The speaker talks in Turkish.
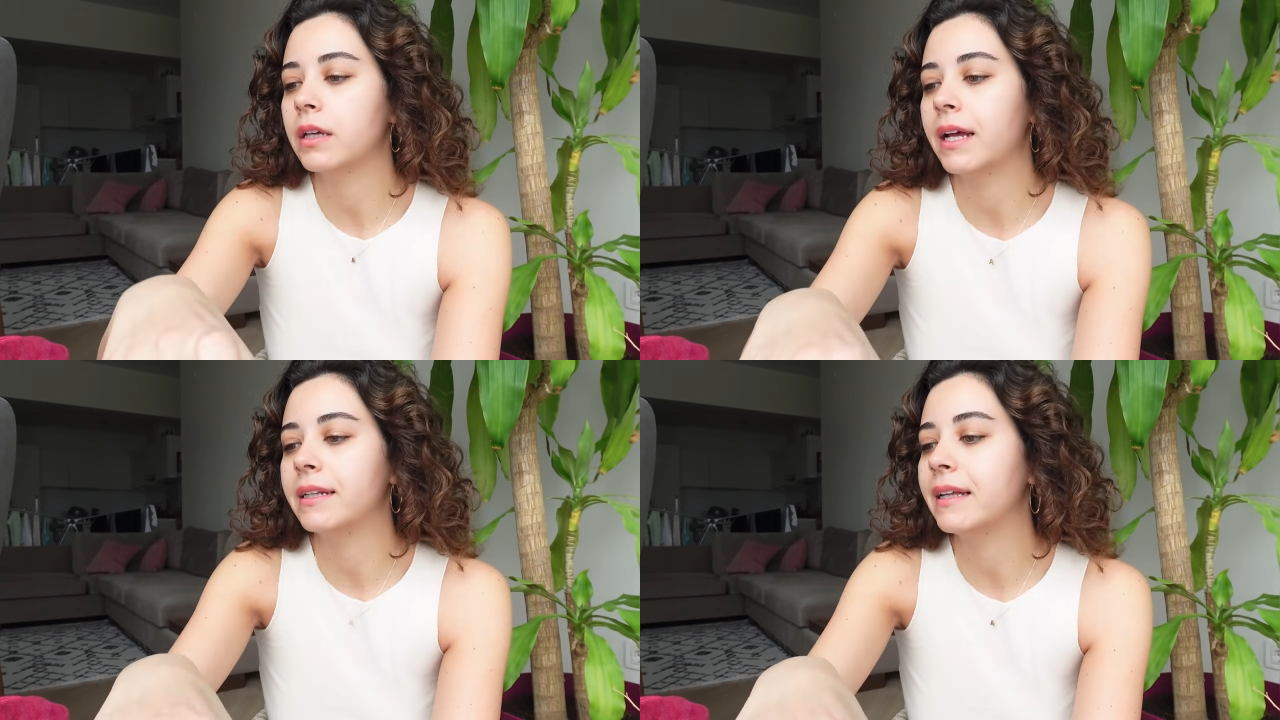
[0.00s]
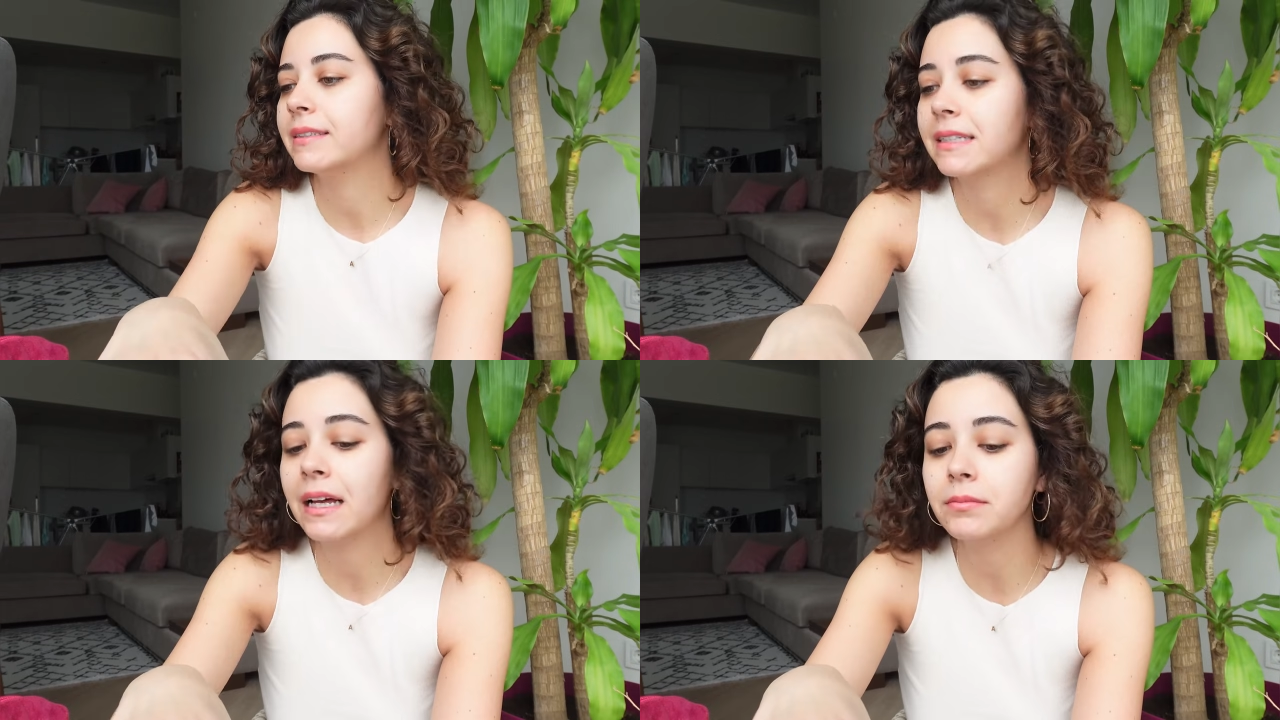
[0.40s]
Yani
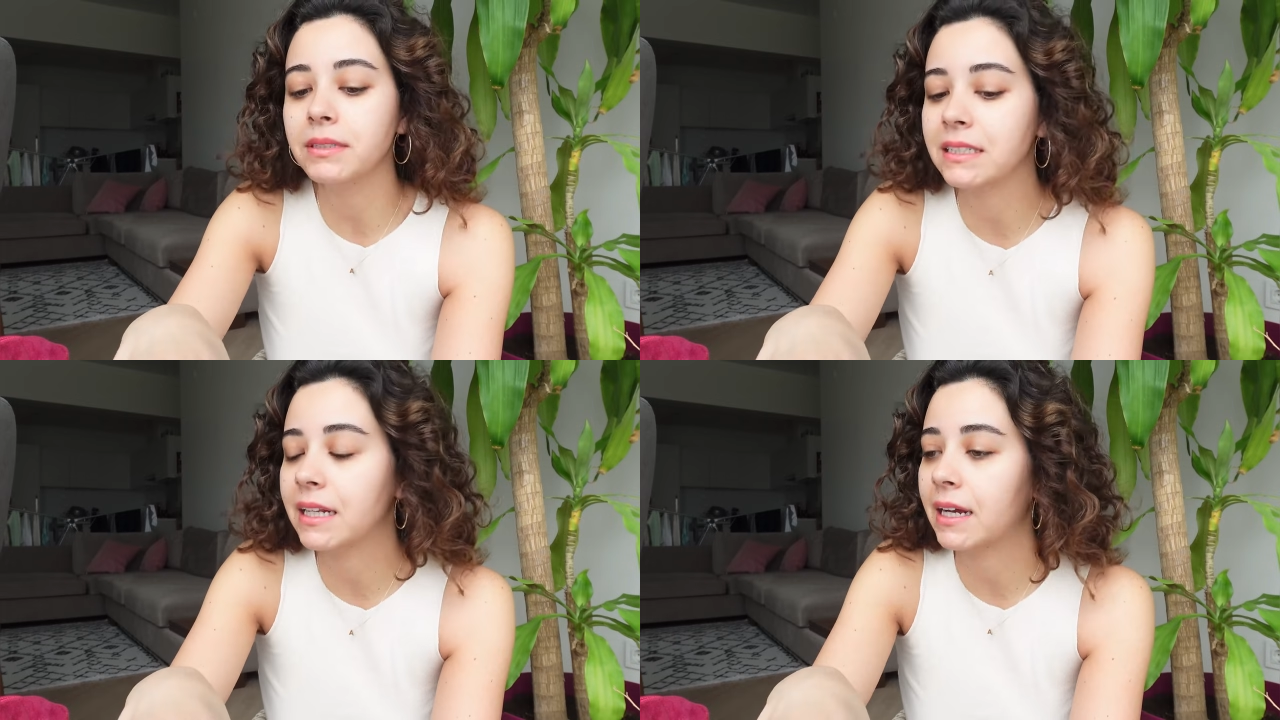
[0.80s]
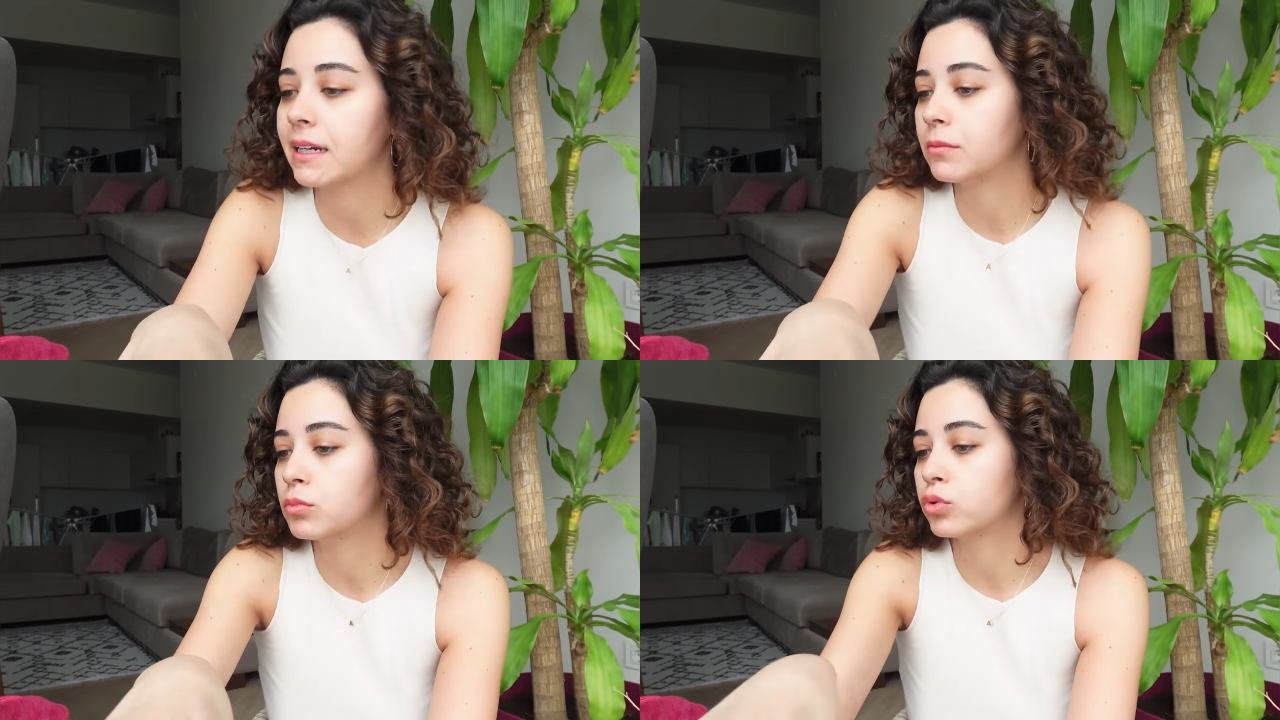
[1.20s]
sen bizi
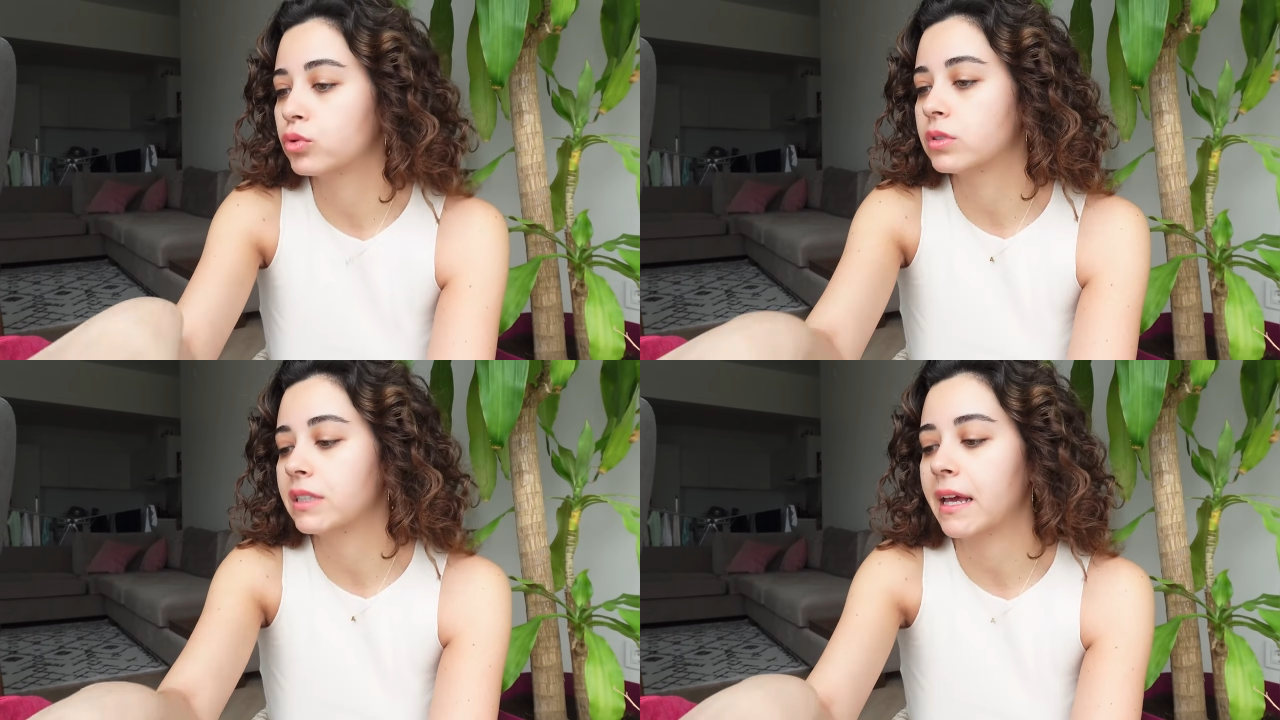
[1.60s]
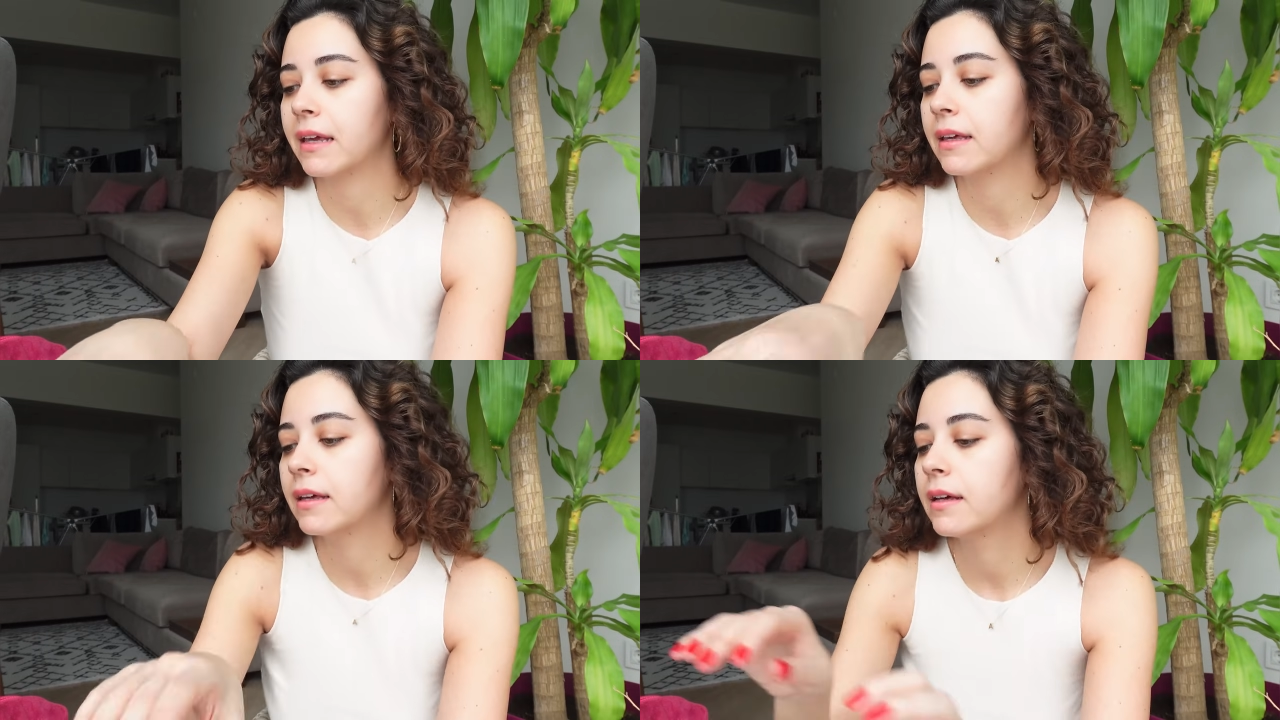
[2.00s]
nereden buldun
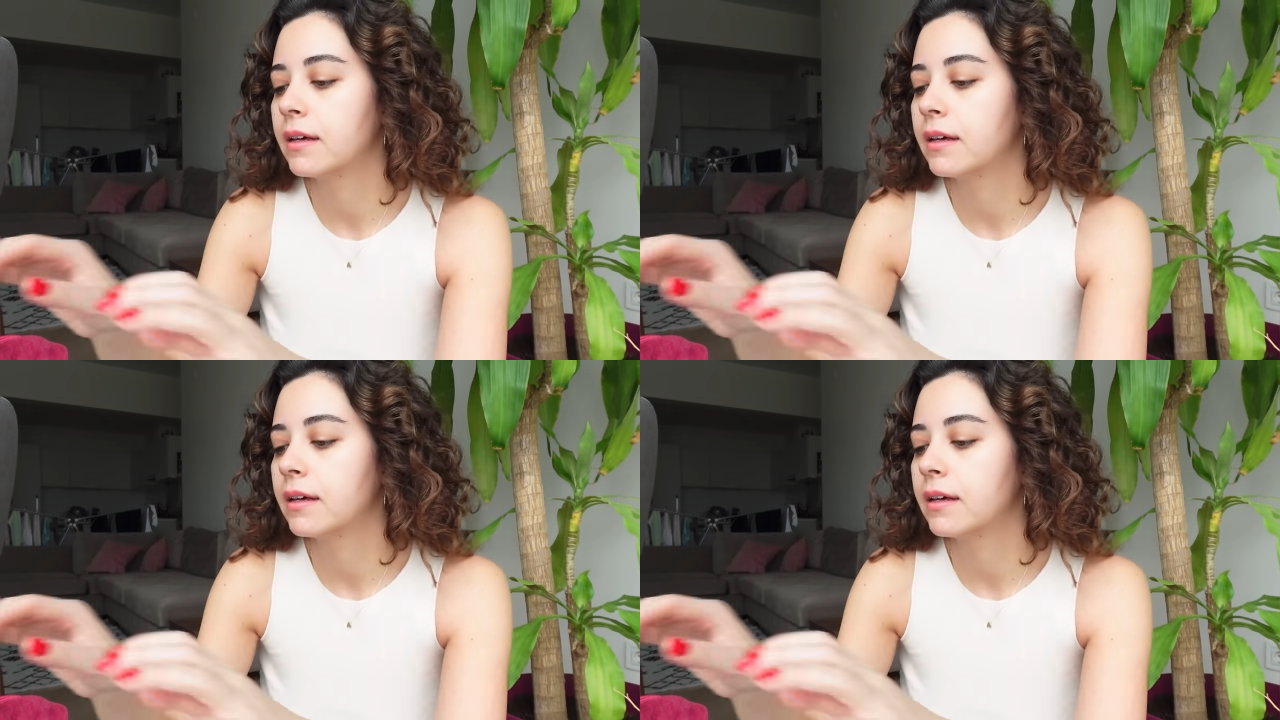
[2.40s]
sinek?